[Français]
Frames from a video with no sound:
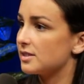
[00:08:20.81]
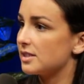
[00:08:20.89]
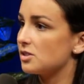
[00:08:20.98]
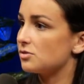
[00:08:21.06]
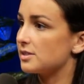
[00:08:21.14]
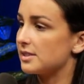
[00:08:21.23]
Tu
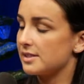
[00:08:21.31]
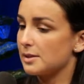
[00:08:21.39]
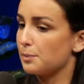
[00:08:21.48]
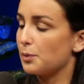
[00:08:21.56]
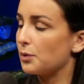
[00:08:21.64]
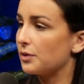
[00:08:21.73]
sais, je veux dire,
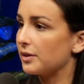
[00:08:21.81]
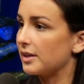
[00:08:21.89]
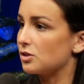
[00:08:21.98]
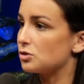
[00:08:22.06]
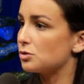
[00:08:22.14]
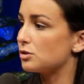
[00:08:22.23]
c'est pas
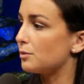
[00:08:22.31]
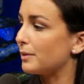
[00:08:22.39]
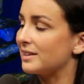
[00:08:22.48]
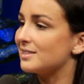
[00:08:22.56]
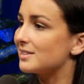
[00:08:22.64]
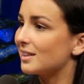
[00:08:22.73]
quelque chose de
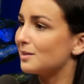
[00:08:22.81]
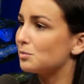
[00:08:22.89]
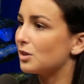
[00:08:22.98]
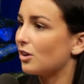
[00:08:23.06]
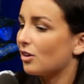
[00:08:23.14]
bien simple que.